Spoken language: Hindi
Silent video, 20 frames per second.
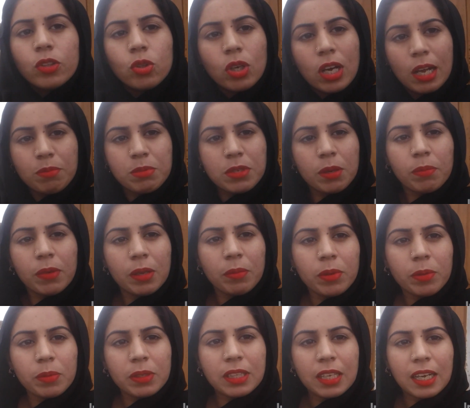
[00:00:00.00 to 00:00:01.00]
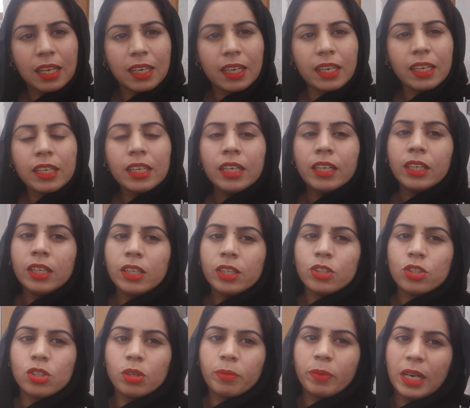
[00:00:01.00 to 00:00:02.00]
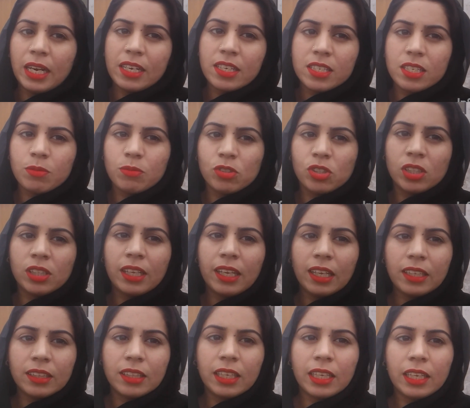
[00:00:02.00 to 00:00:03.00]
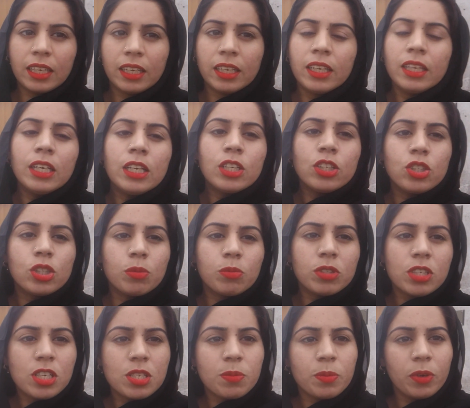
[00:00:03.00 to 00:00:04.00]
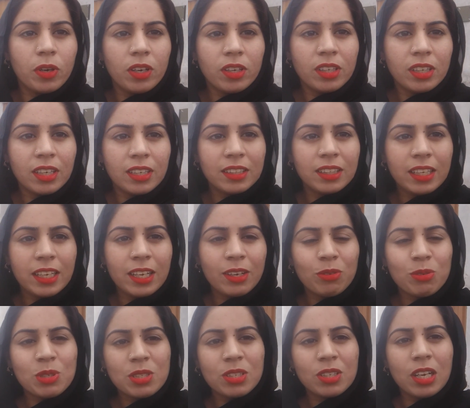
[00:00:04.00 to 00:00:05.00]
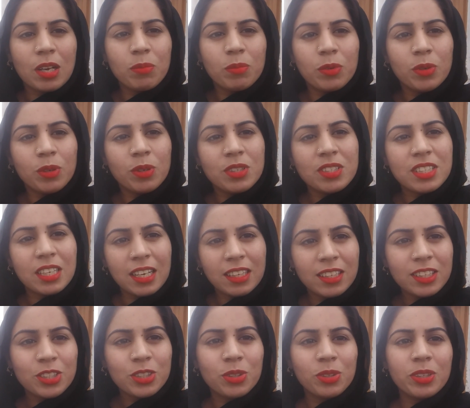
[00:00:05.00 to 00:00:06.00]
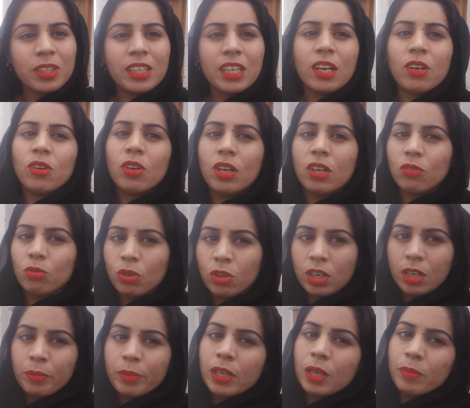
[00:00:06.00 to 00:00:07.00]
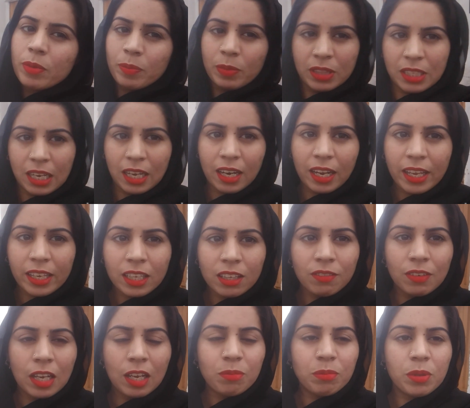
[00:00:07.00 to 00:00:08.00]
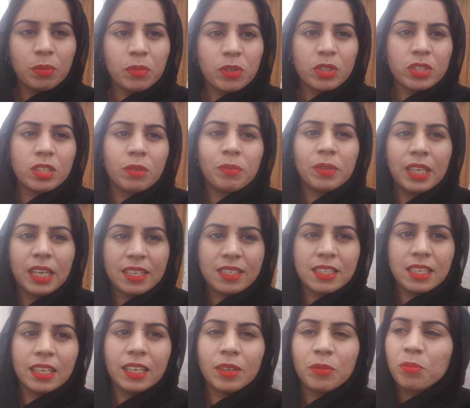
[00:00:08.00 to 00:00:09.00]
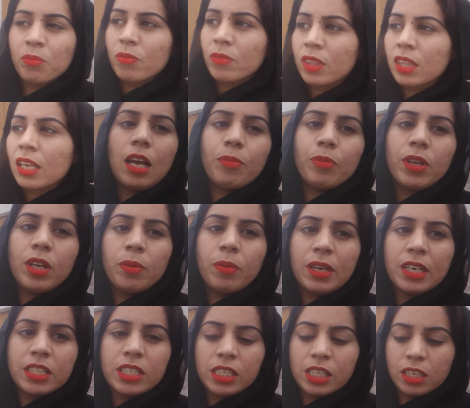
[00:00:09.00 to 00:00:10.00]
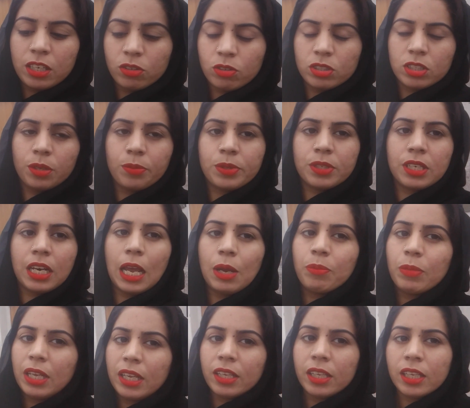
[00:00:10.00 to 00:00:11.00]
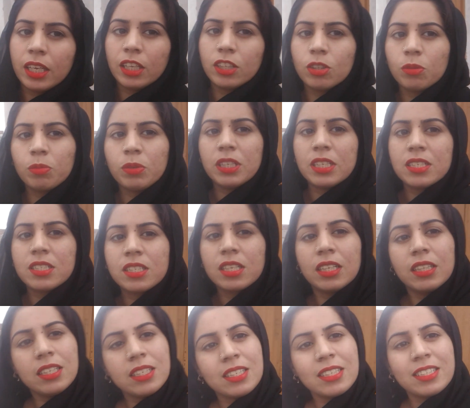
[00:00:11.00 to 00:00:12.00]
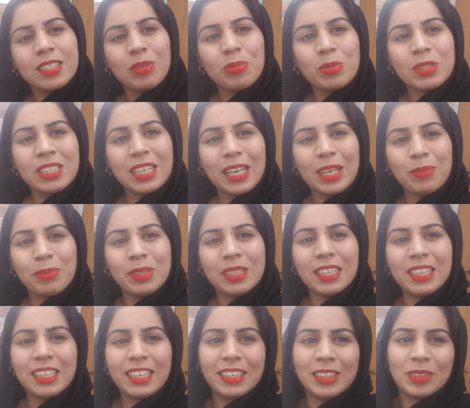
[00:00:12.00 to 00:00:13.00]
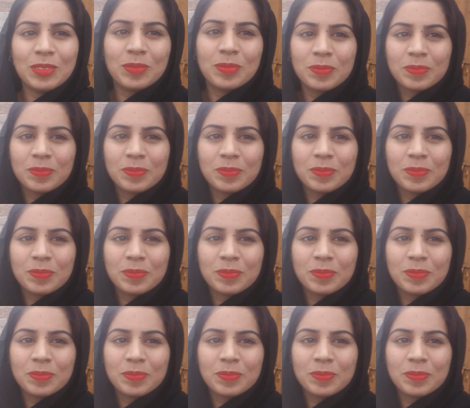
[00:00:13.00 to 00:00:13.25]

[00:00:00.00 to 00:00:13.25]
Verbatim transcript: तो आप सब ने भी बताना है जो बाहर से मुझे देखते हैं जो मुझे सपोर्ट करते हैं उनका बहुत ज़्यादा शुक्रिया और उन्होंने भी हमें बताना है कि वहाँ पे मौसम कैसा है अगर आपने हमारे चैनल को सब्सक्राइब नहीं किया तो प्लीज़ जल्दी से सब्सक्राइब कर लें